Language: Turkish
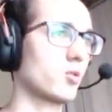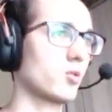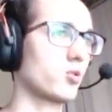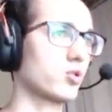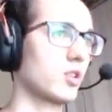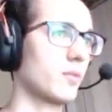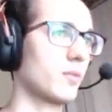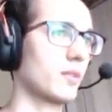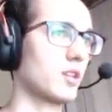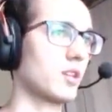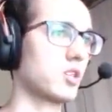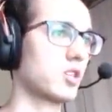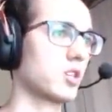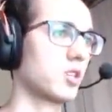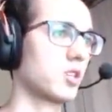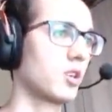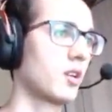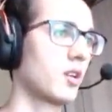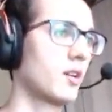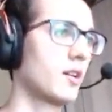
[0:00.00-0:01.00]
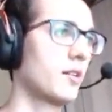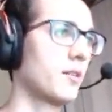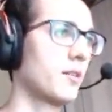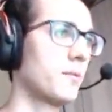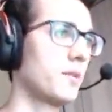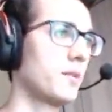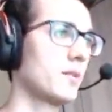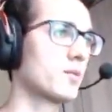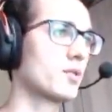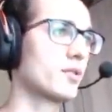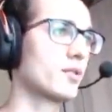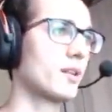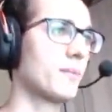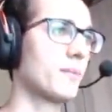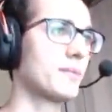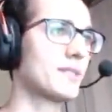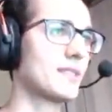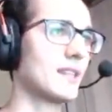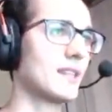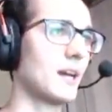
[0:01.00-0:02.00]
kurtarmak için. Benim şuradan
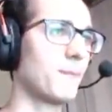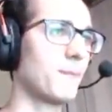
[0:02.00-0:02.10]
bir silah